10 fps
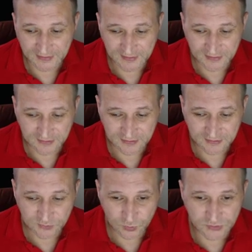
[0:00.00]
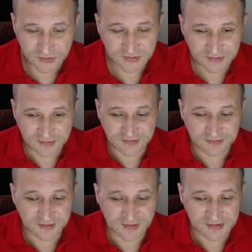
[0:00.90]
э, идут
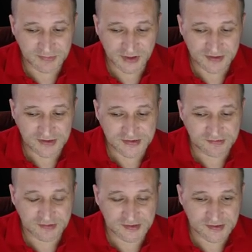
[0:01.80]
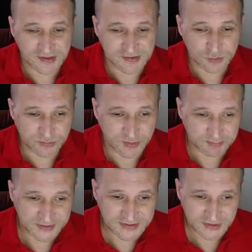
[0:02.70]
э, разбирательства со службой
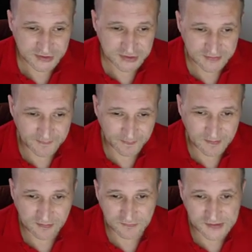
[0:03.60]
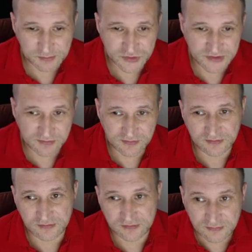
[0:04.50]
поддержки.
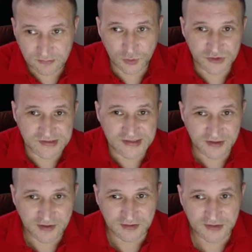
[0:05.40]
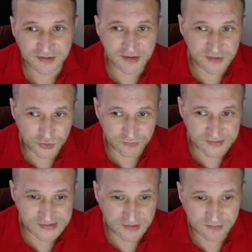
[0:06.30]
Возможно, мой старый канал я еще
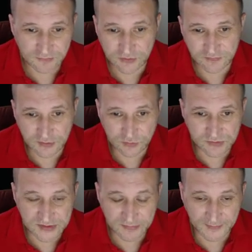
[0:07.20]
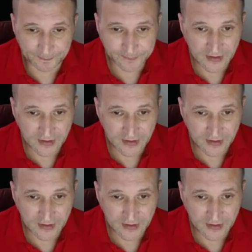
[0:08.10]
восстановлю и верну себе.